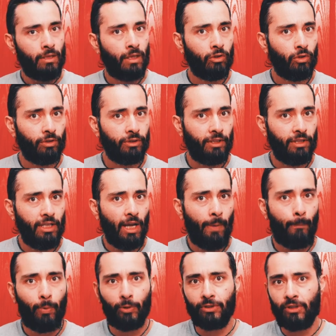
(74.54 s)
y en donde
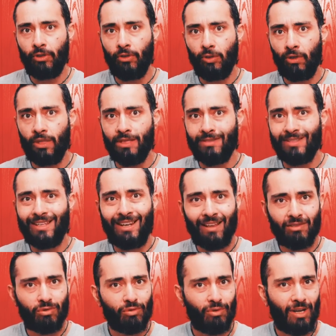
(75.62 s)
días posteriores
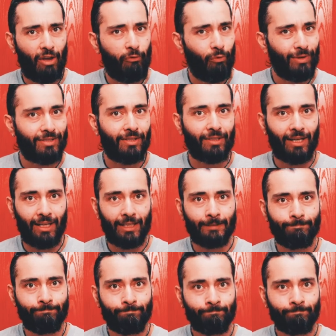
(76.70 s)
la zona fue cerrada